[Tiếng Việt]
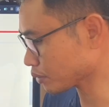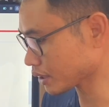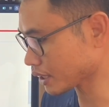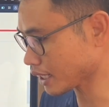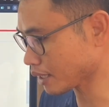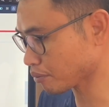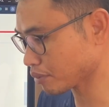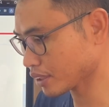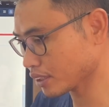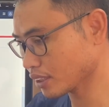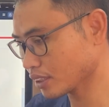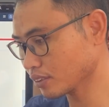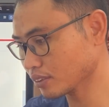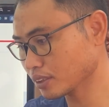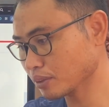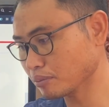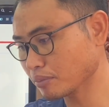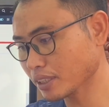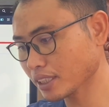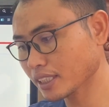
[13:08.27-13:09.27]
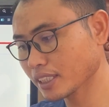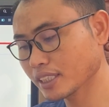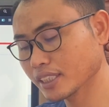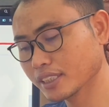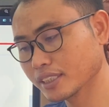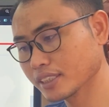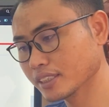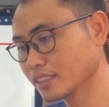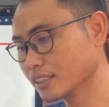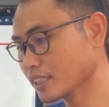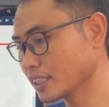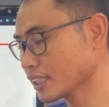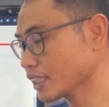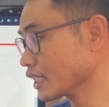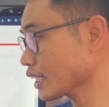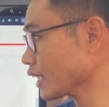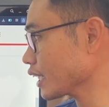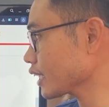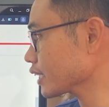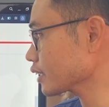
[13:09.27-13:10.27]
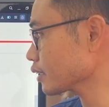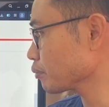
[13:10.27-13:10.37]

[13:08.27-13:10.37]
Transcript: đáp nó không sầm lên này ca sầm